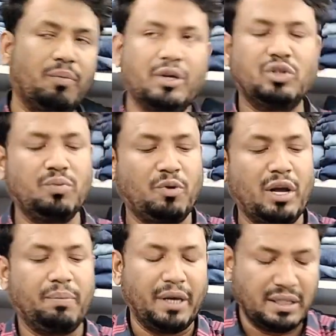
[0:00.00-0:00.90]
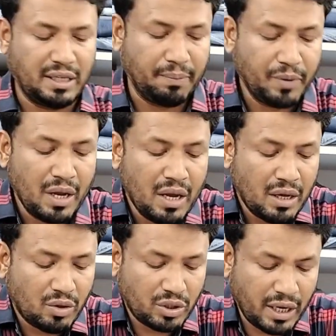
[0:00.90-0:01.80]
প্রোডাক্ট পেয়েছি তো
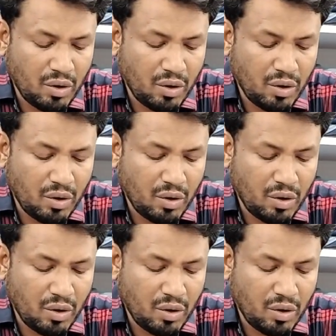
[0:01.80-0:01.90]
যাই হোক